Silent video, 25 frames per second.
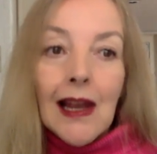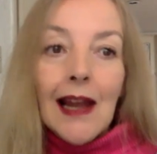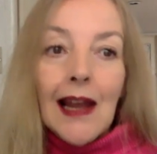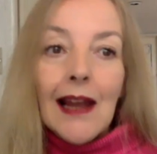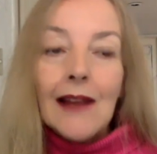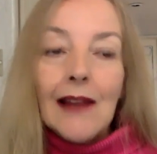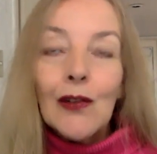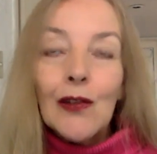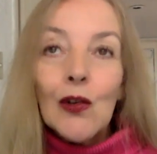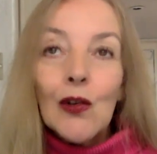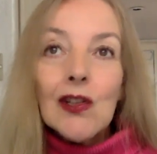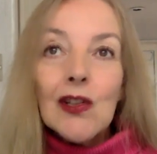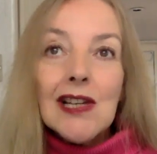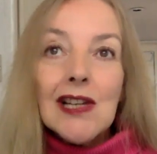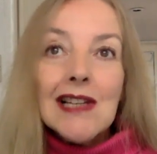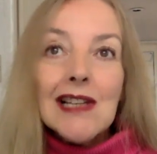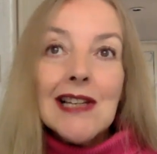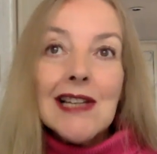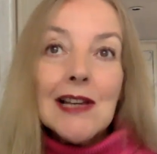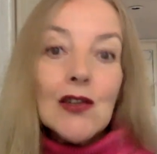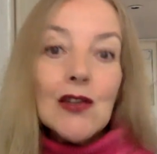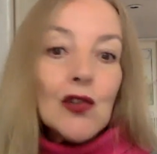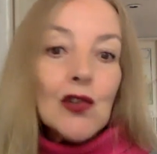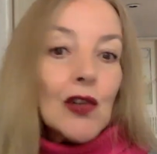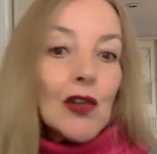Entonces,
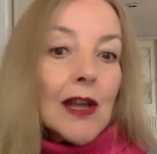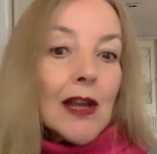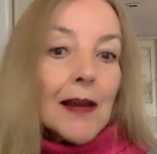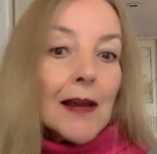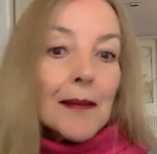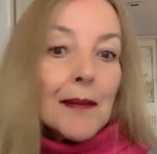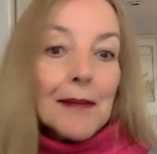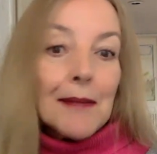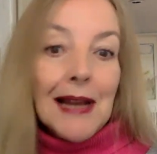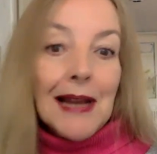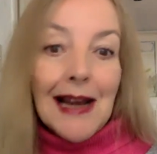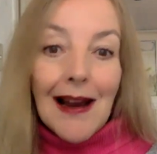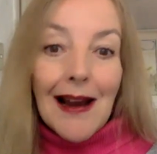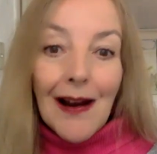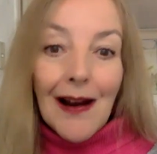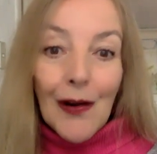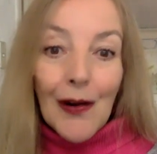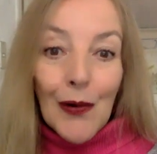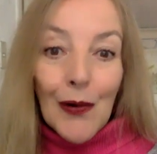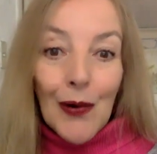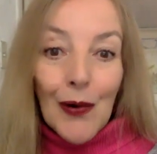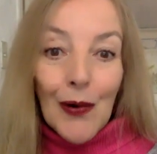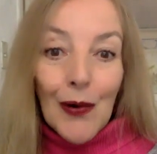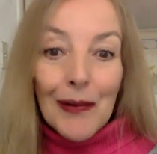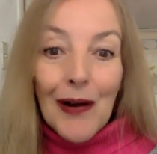este
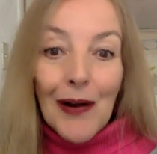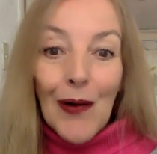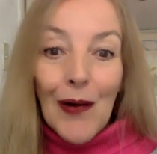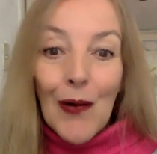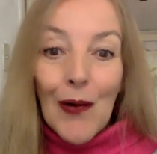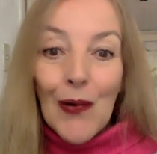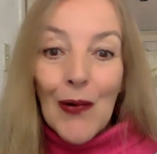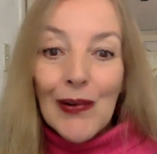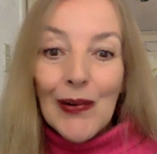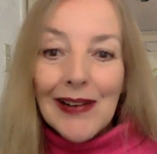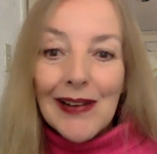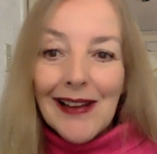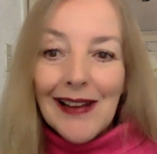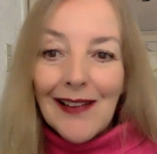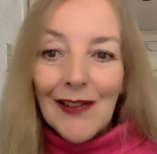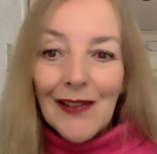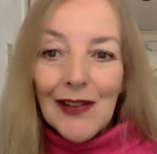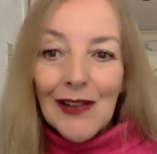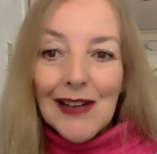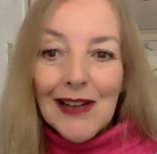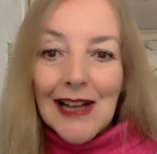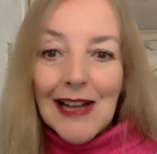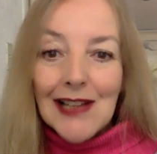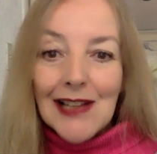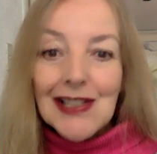milagro va ocurriendo
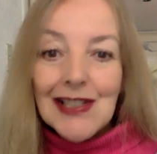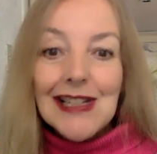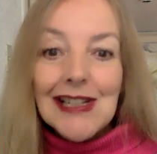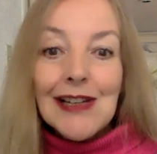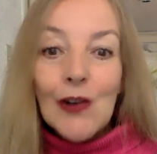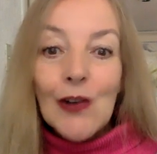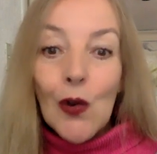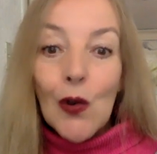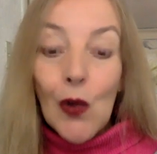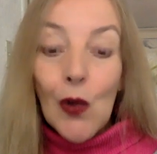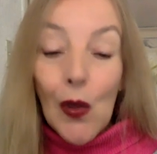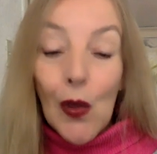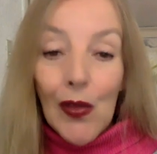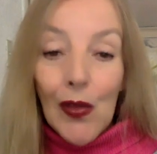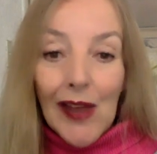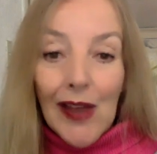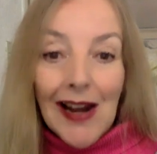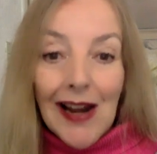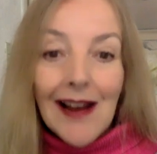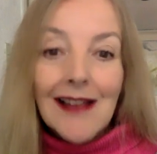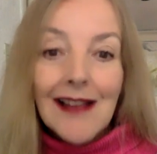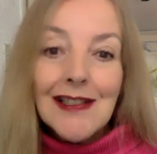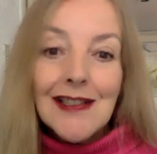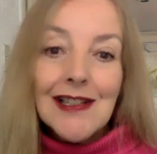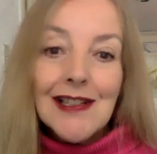en el sínodo de
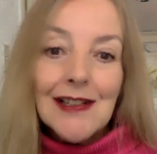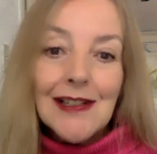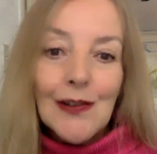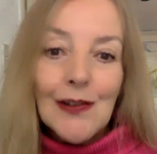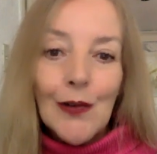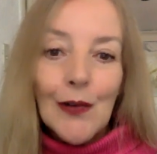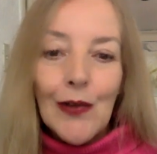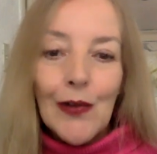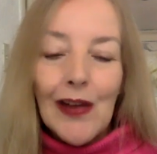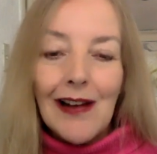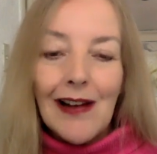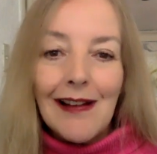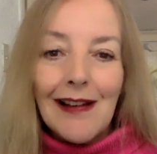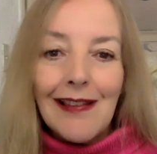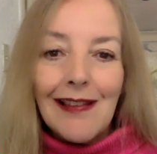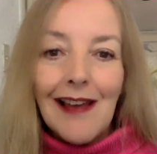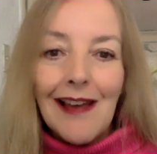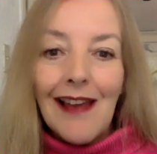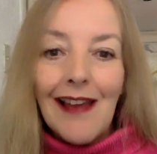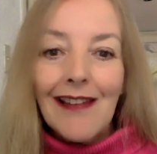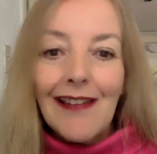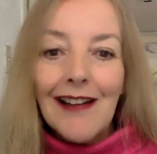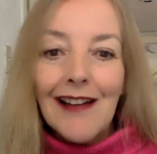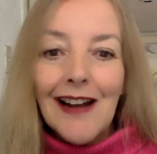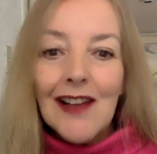la
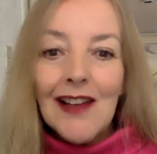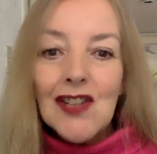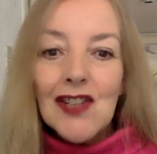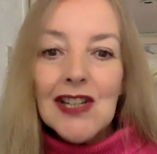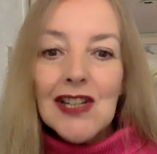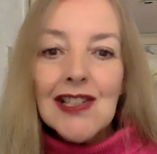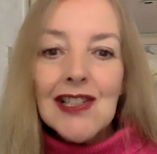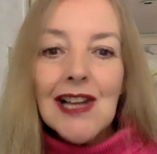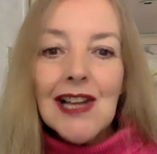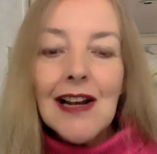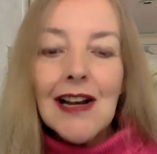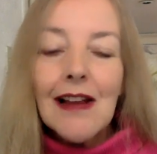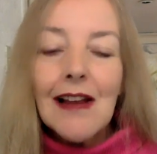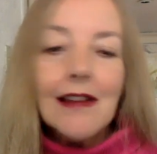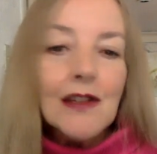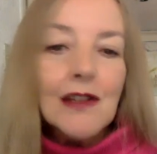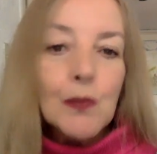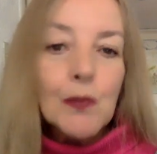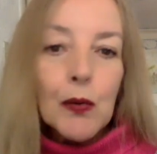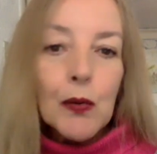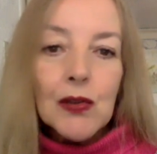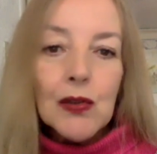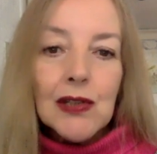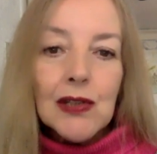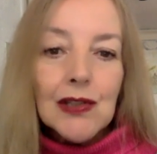sinodalidad gracias a la
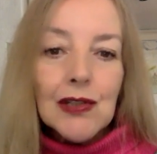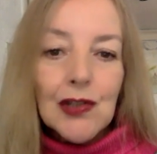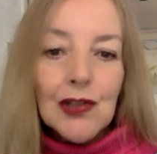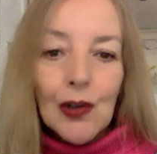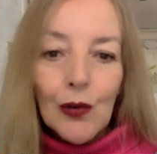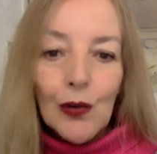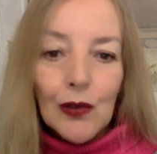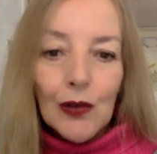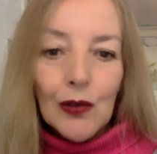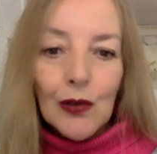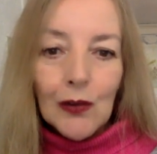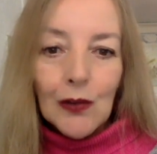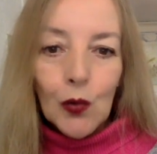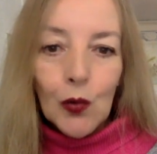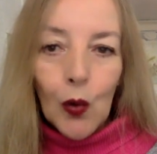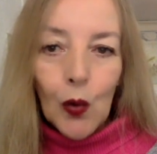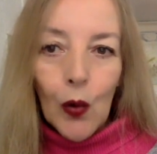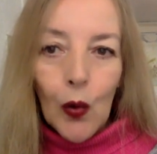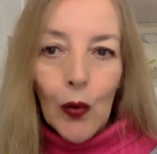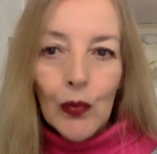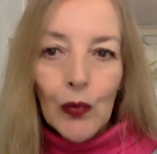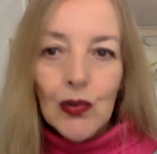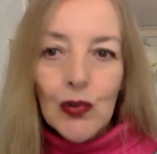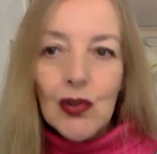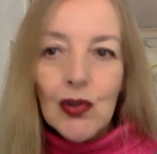disposición de
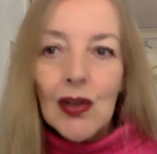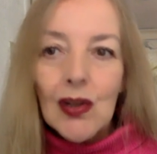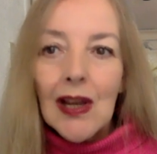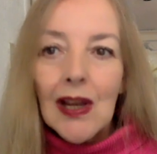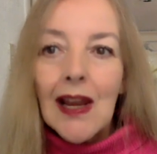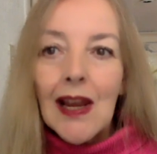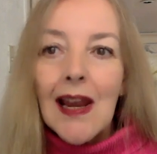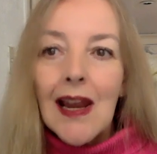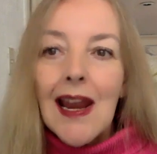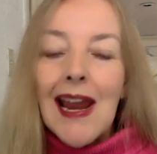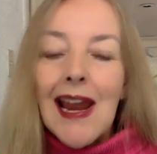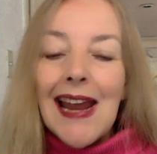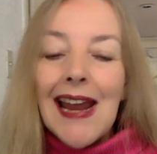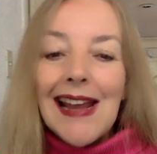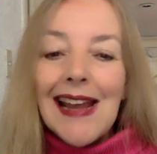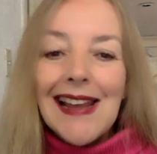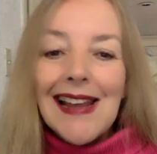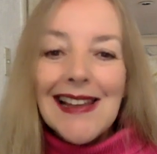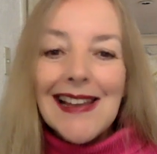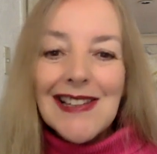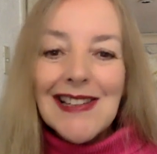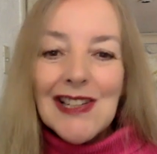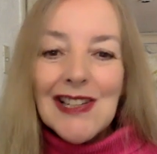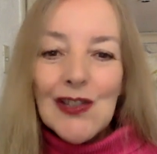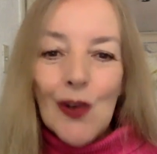todos
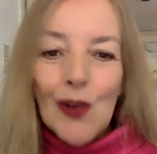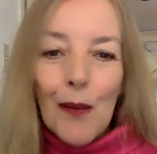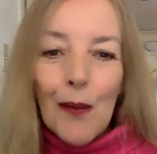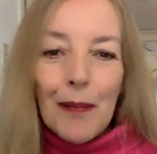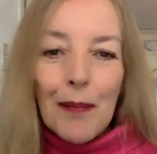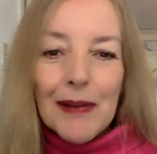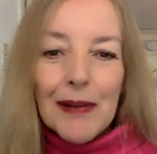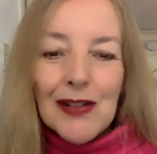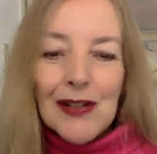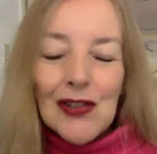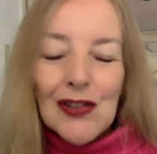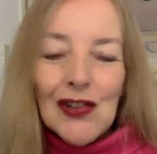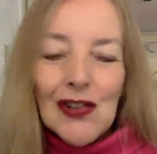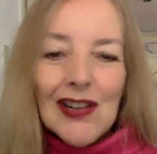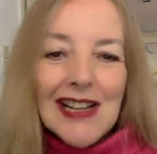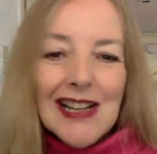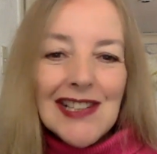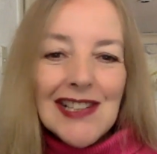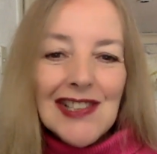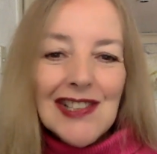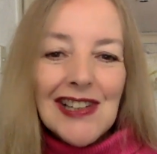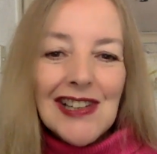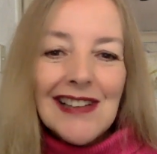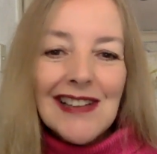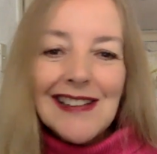que si son
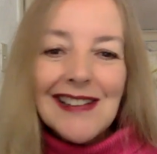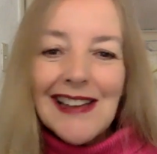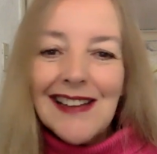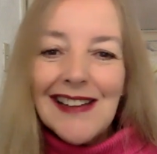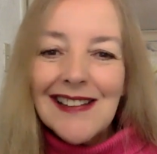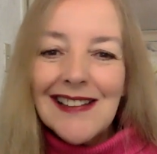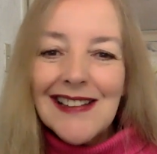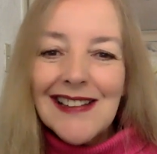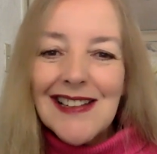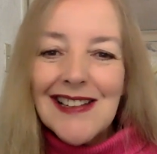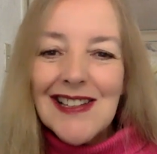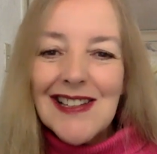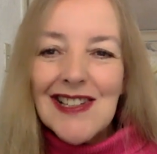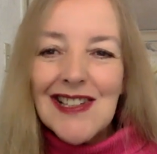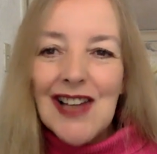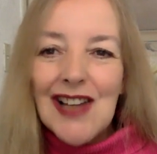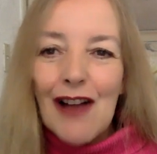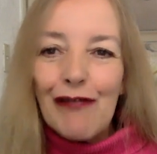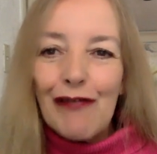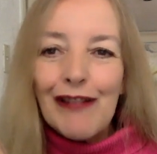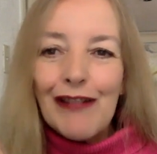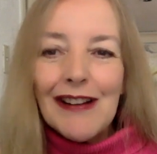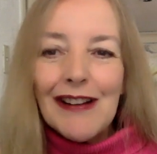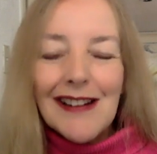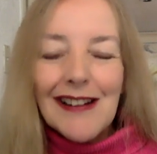personas tendientes a
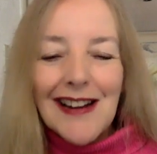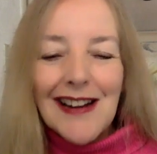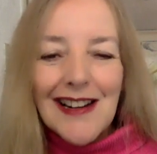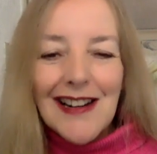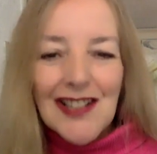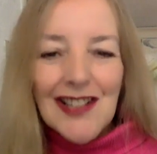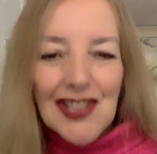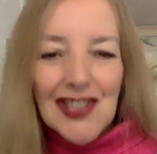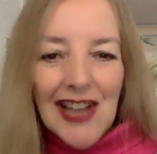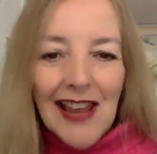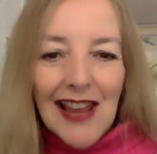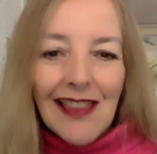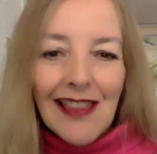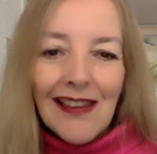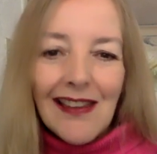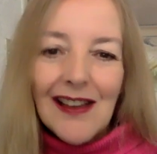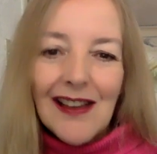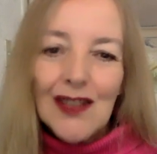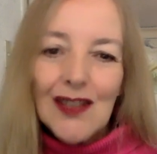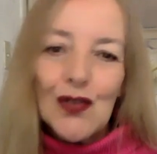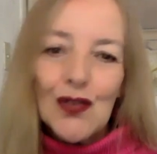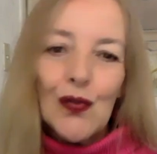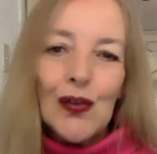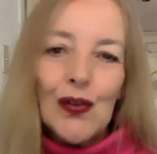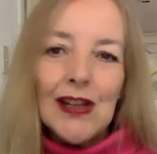aferrarse a
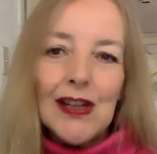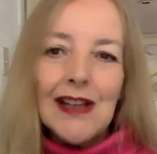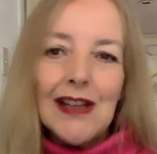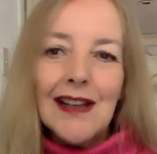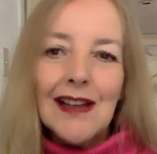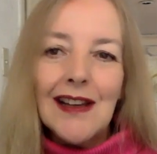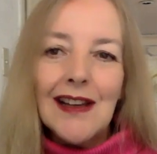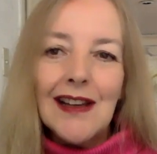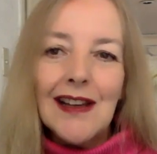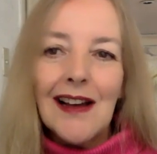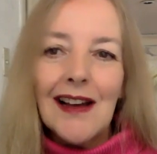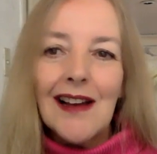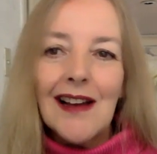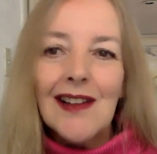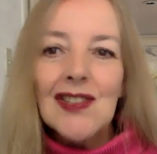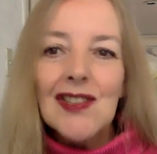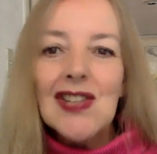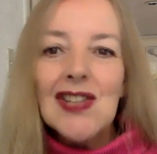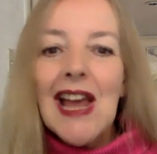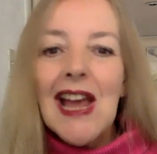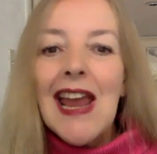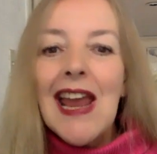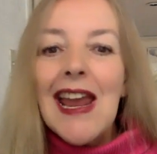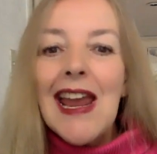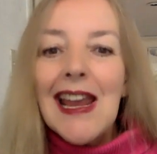ideas fijas,